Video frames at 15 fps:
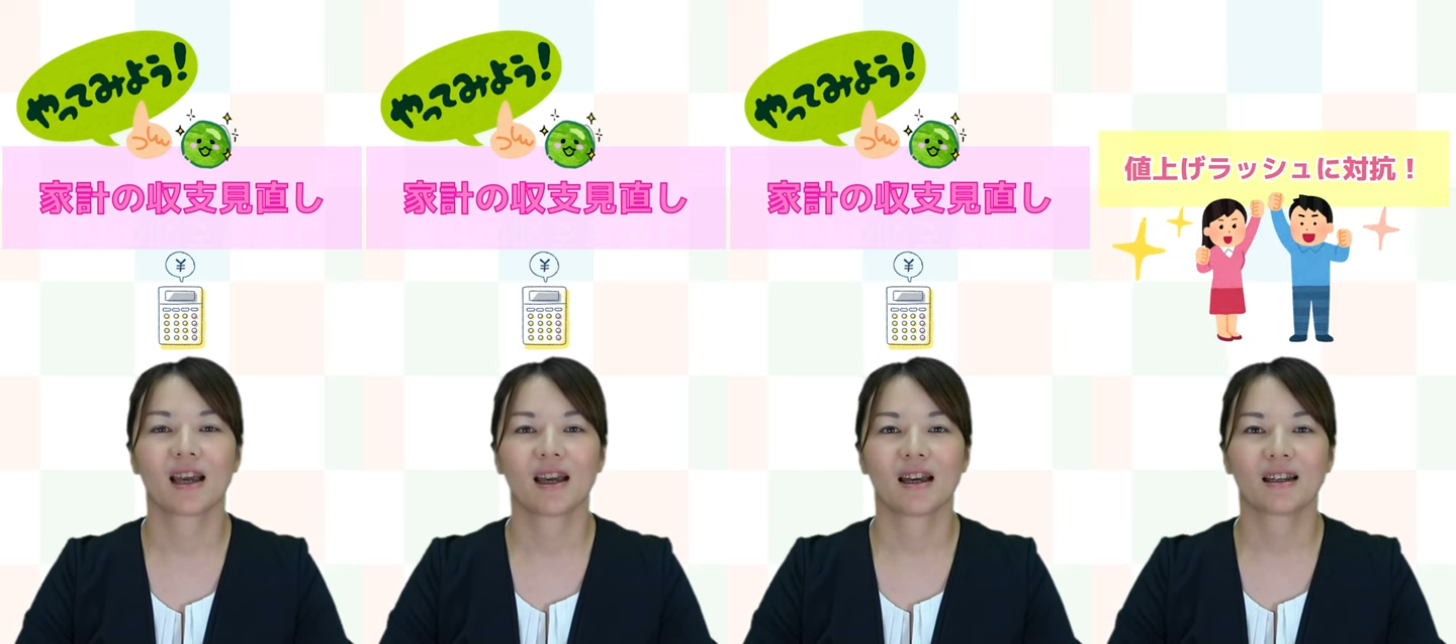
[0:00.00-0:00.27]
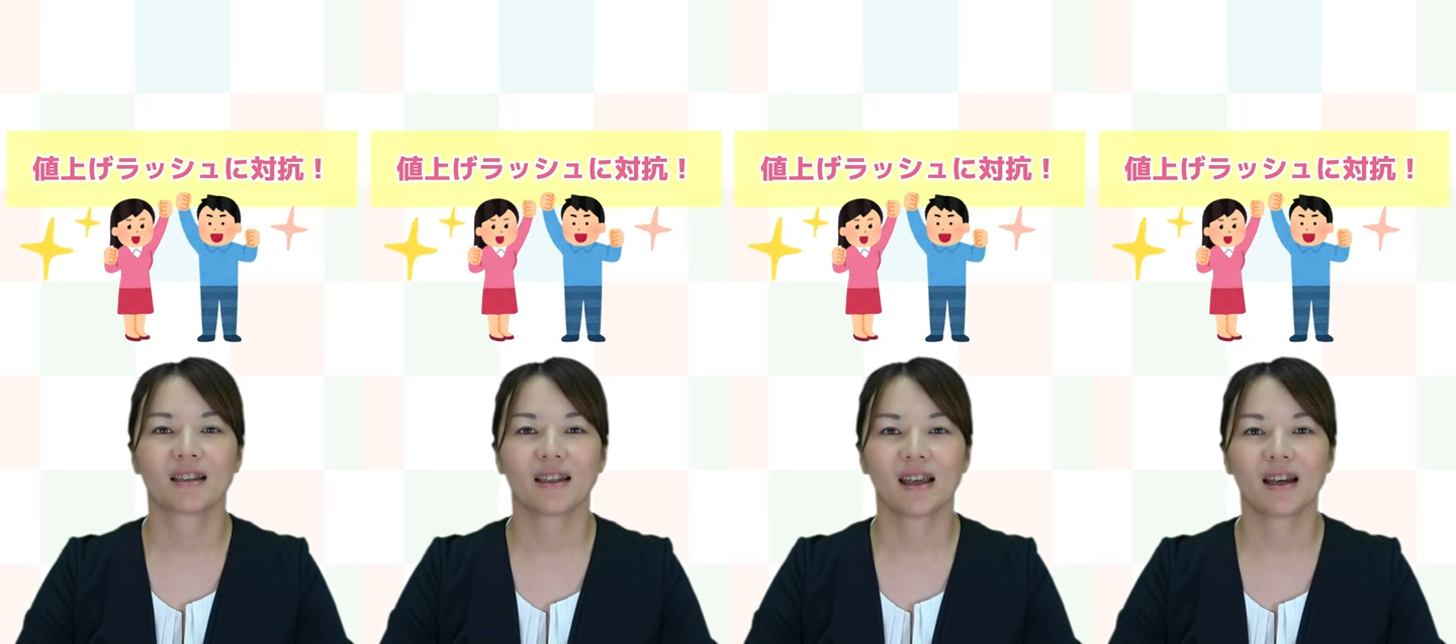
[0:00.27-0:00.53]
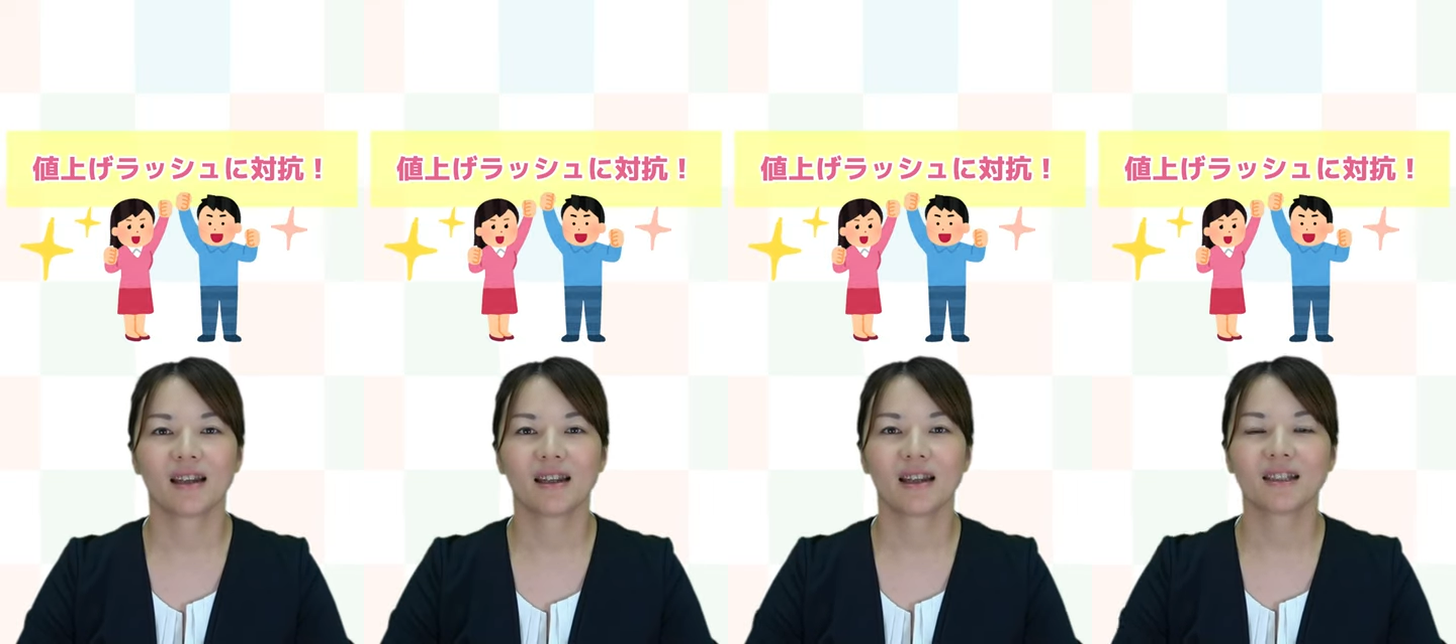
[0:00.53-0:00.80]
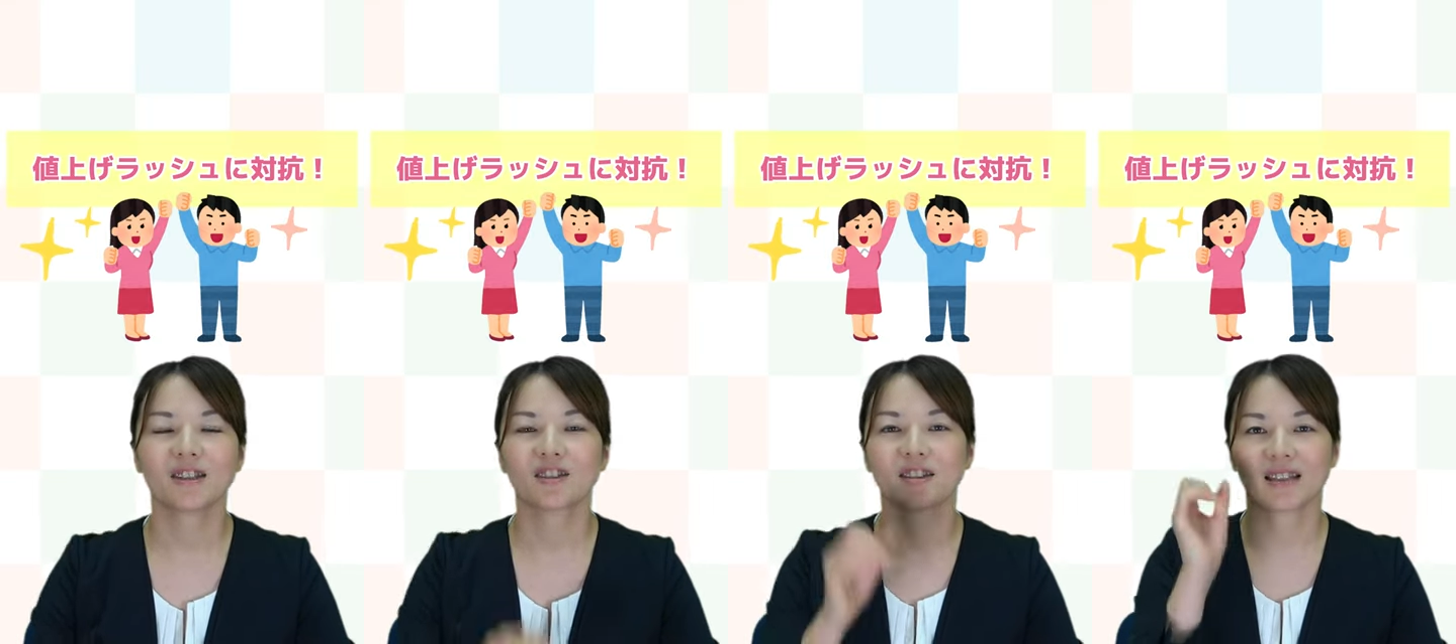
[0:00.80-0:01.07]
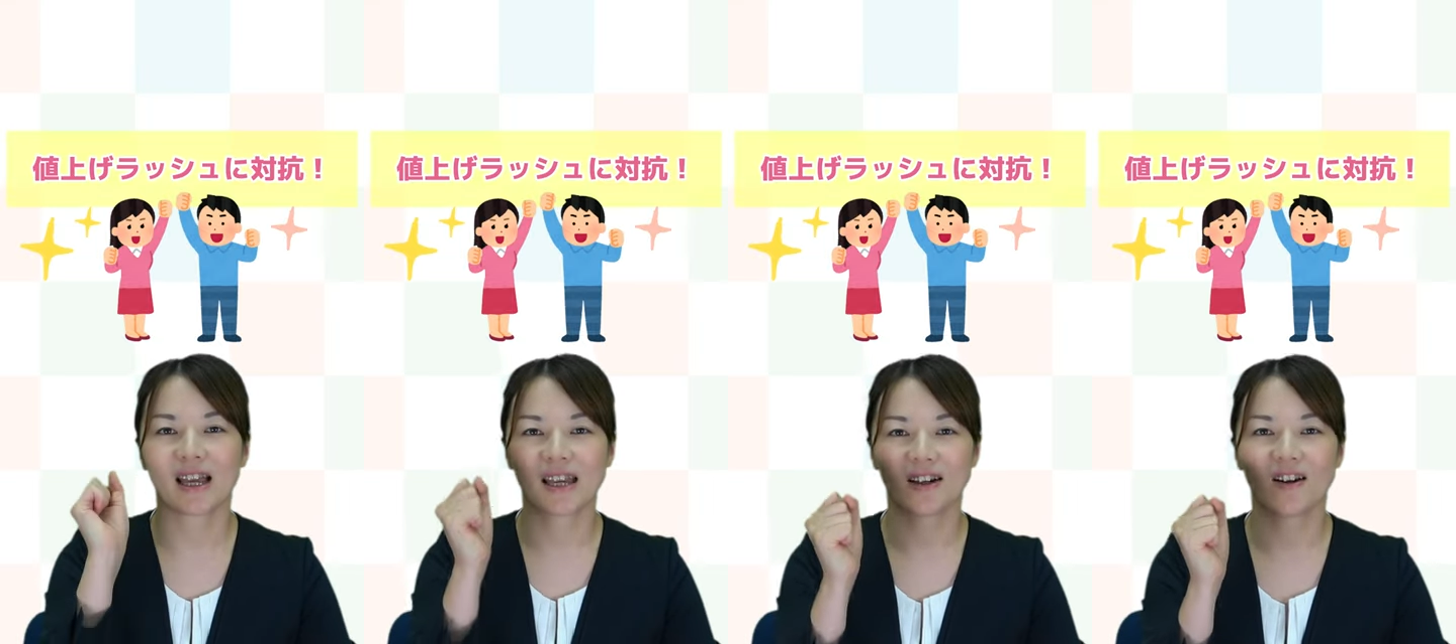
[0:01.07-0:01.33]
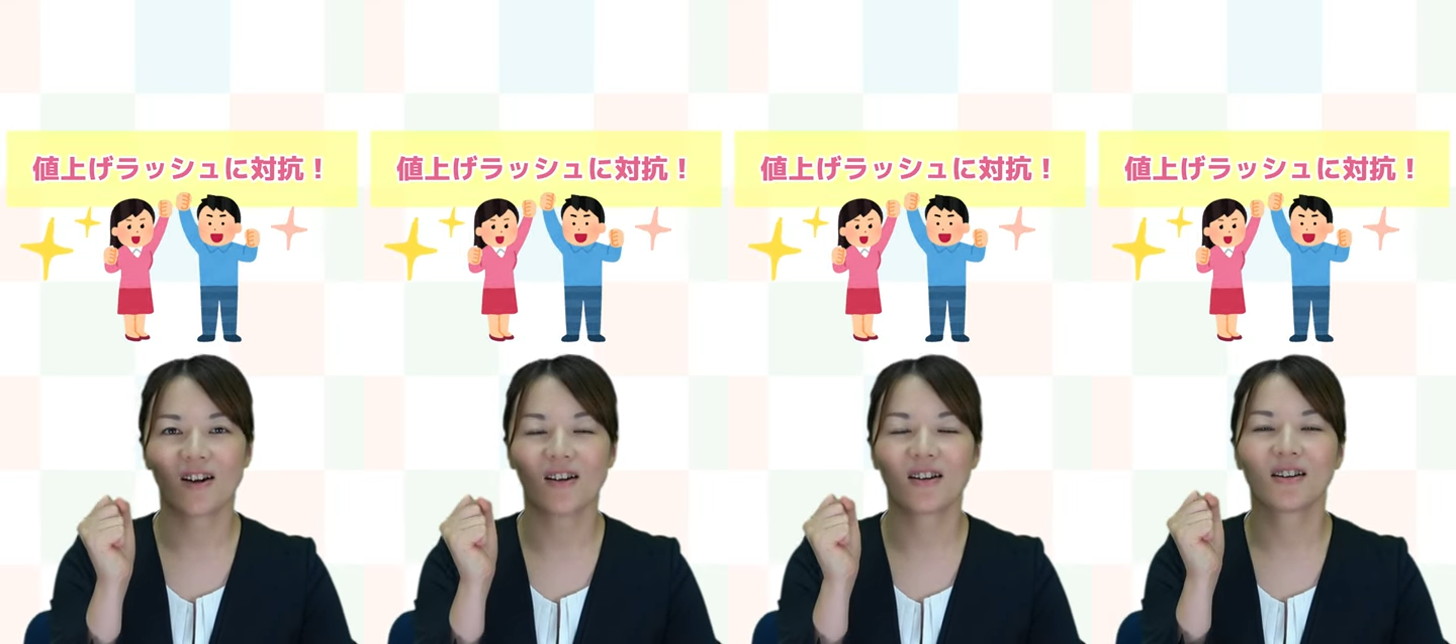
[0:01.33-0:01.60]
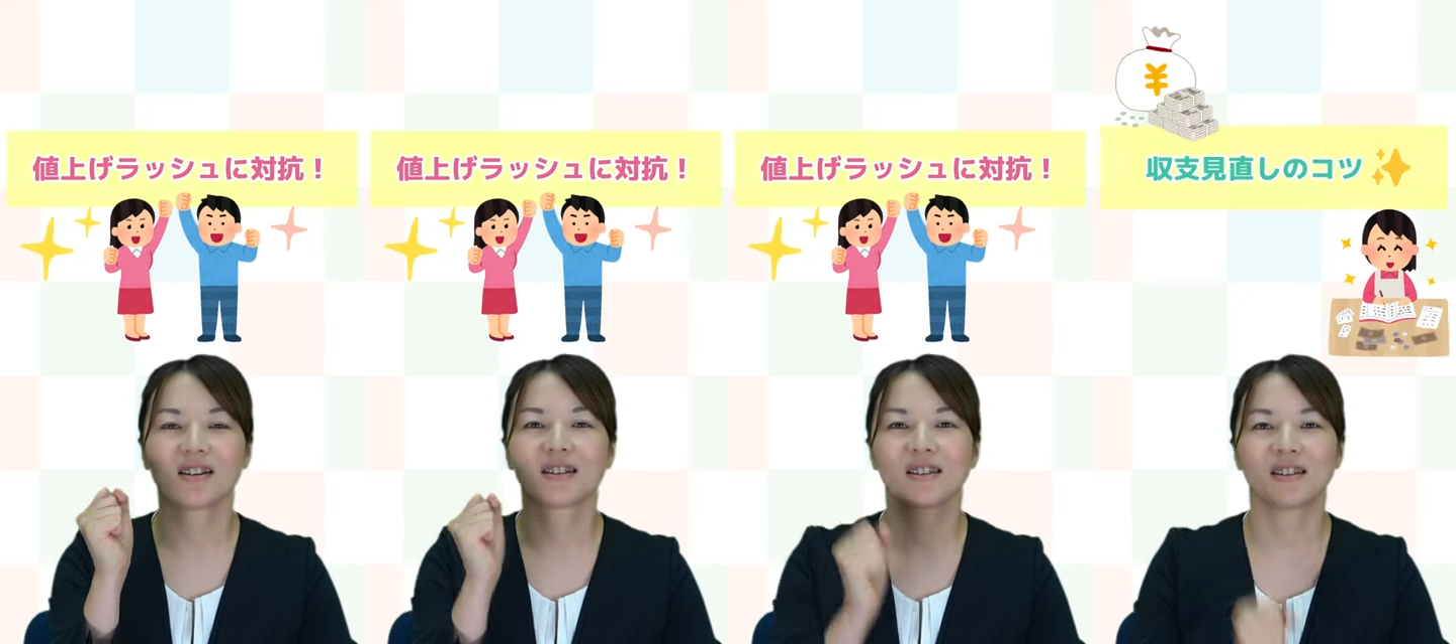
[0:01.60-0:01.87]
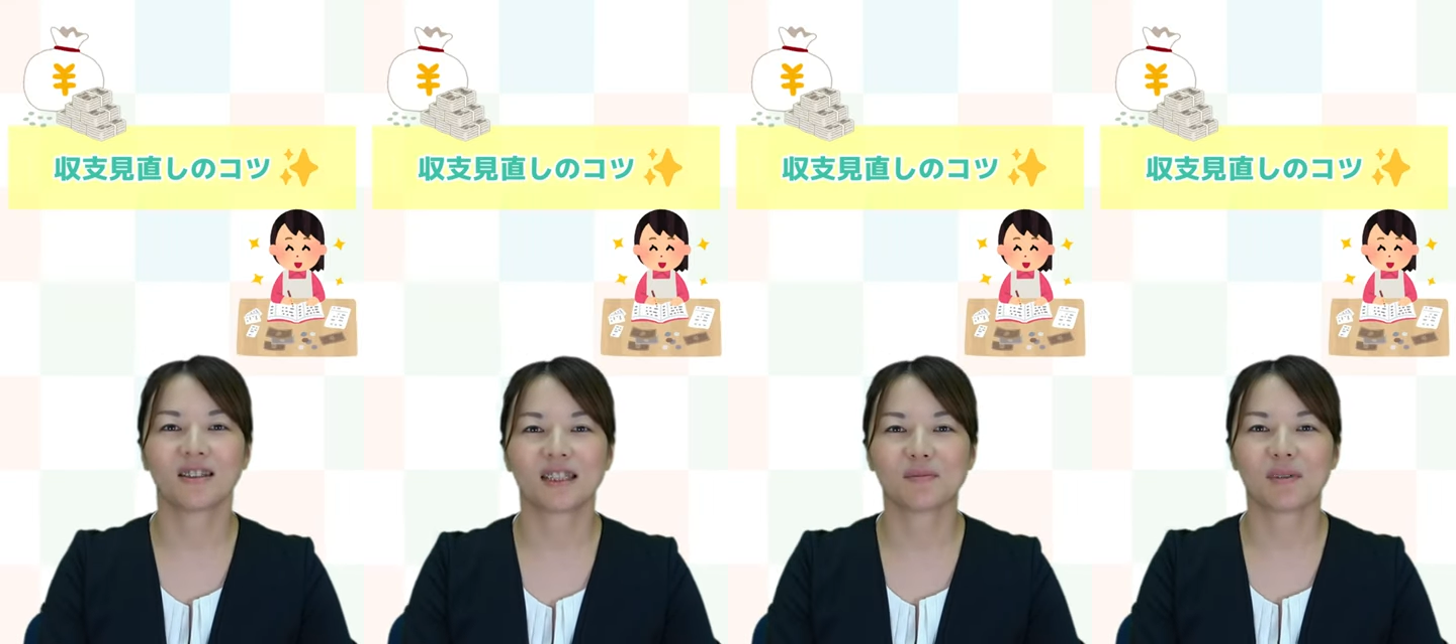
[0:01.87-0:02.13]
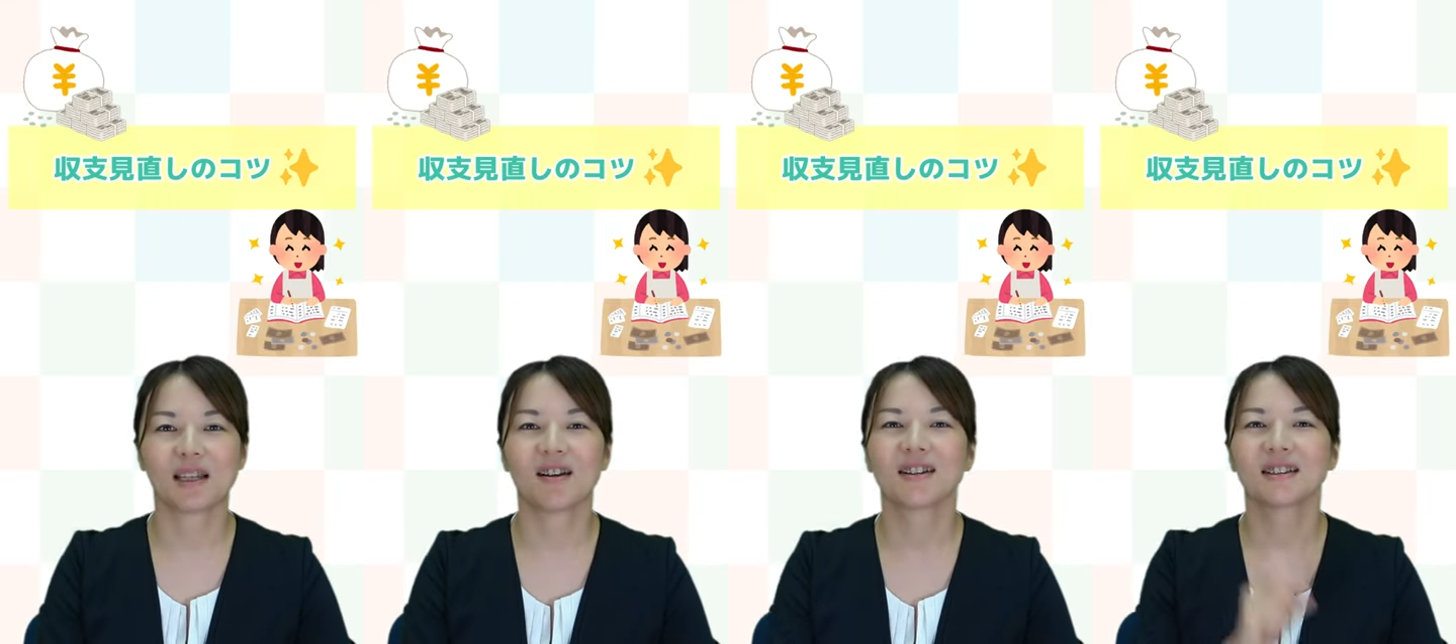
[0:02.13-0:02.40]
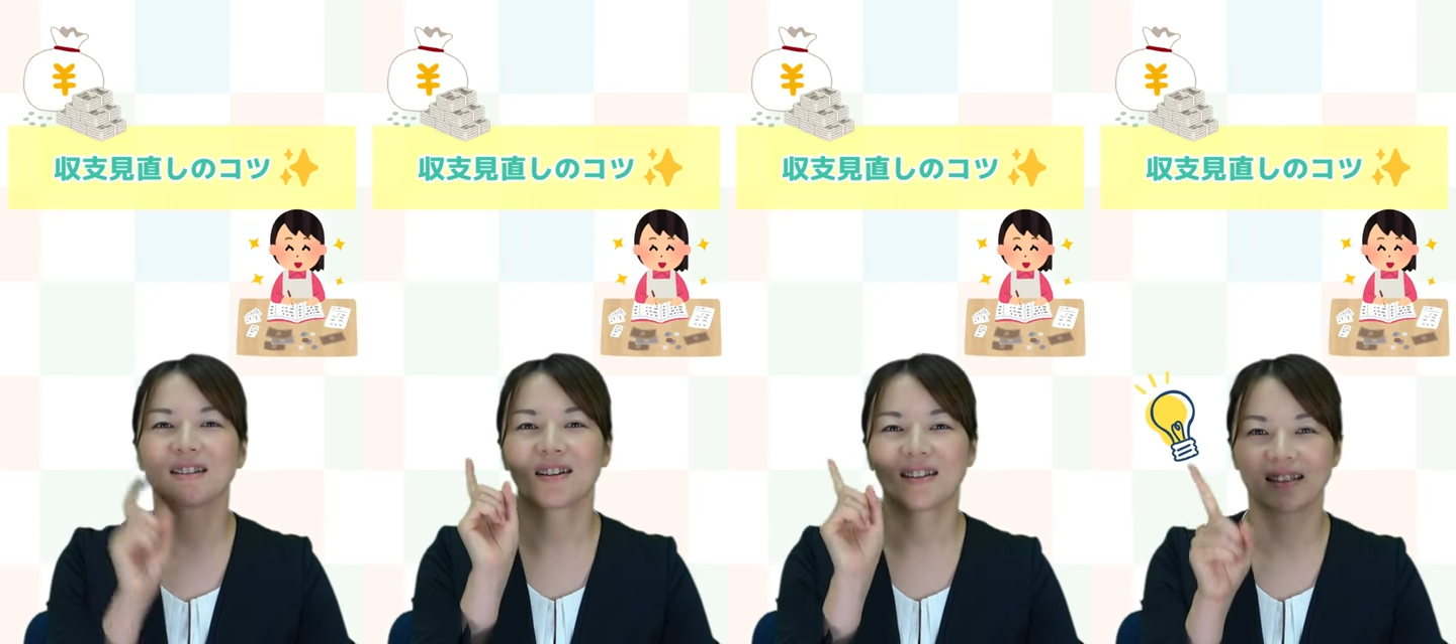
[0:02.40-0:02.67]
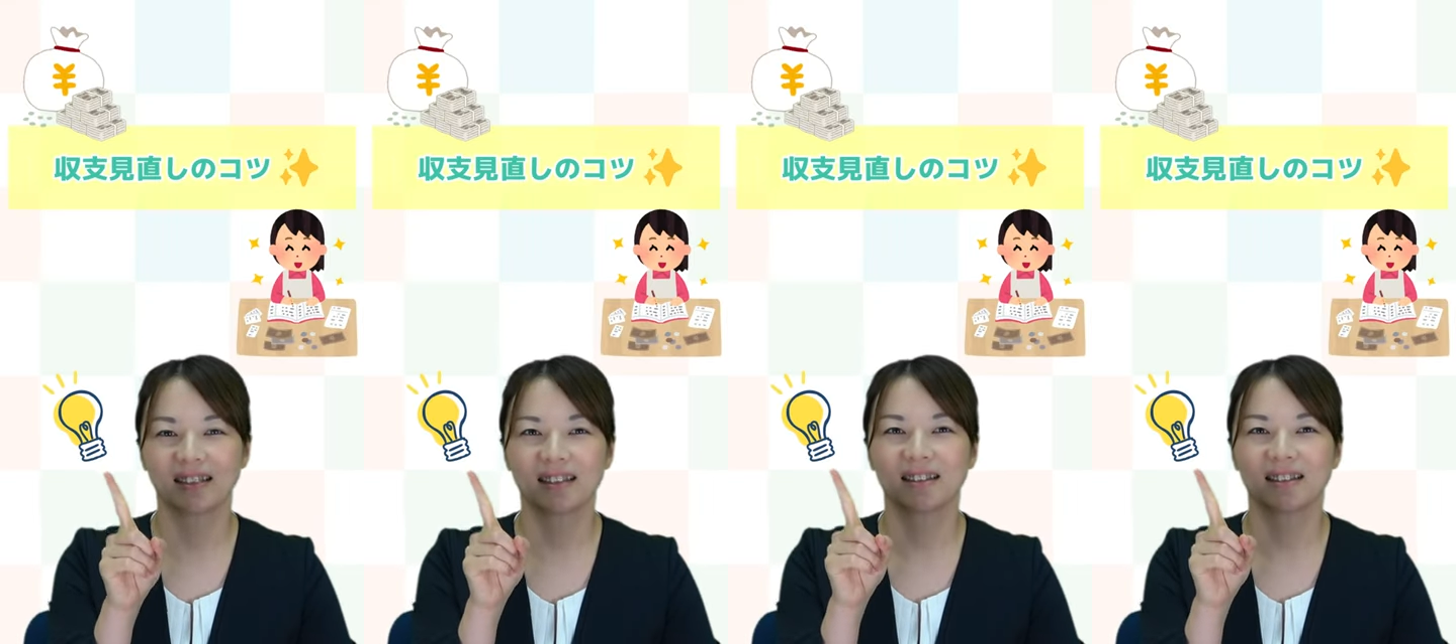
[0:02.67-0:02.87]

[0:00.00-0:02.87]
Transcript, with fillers: 値上げラッシュに対抗、収支見直しのコツ。